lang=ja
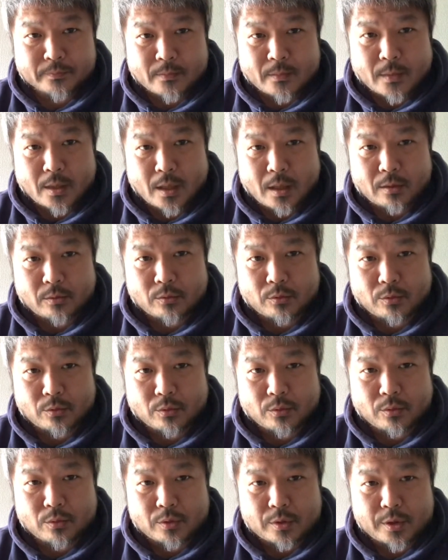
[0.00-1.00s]
あ
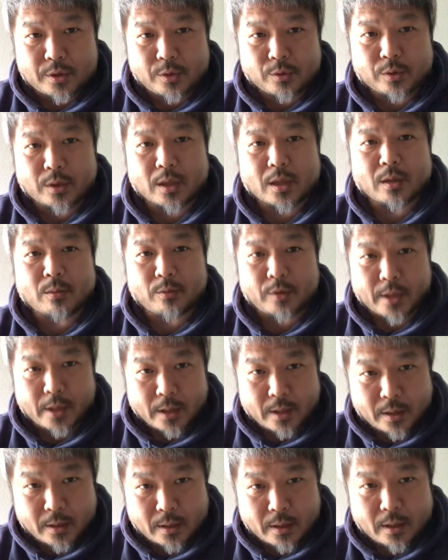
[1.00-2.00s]
の企業なんかも
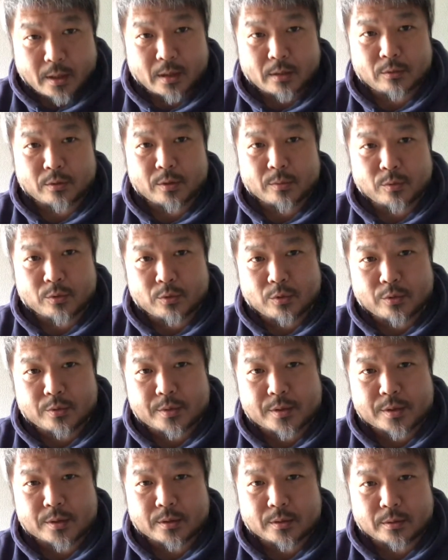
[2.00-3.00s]
ねあの
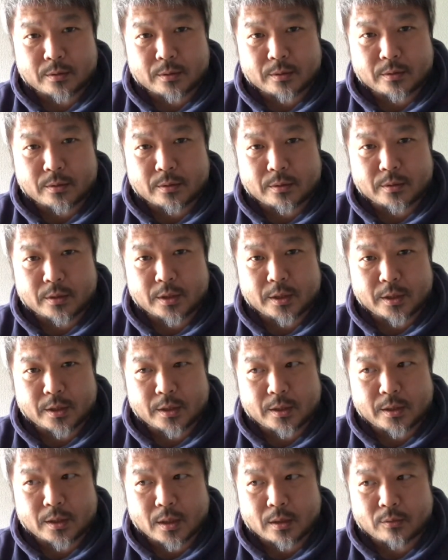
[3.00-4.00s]
リモートオフィス
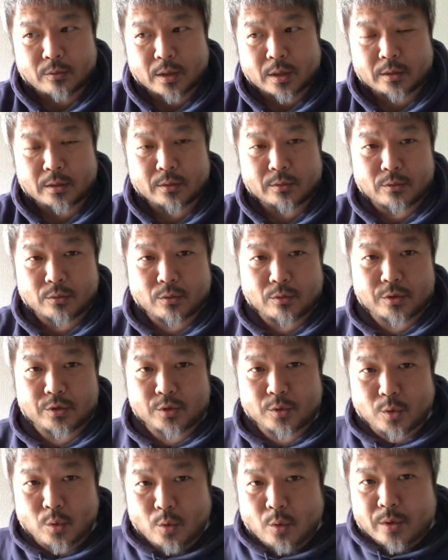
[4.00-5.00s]
にあのなってるところ非
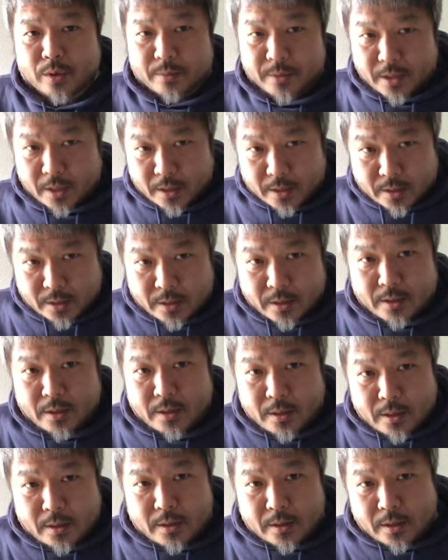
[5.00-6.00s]
常に多いみたい
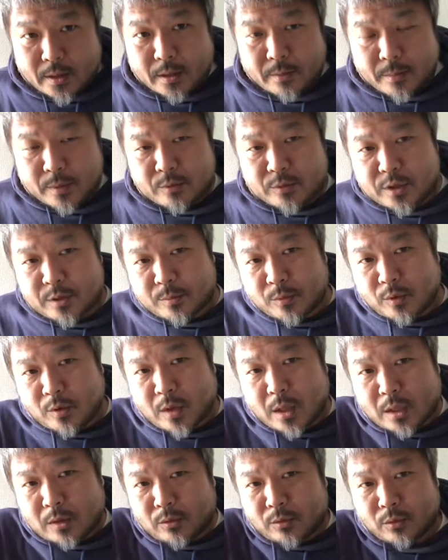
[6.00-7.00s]
で、まあ、うち
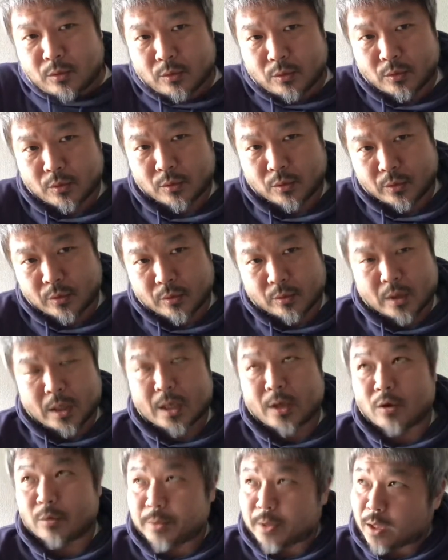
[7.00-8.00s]
も、あの
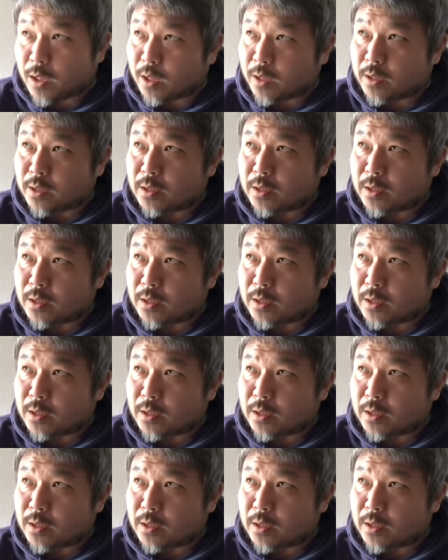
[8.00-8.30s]
火曜日から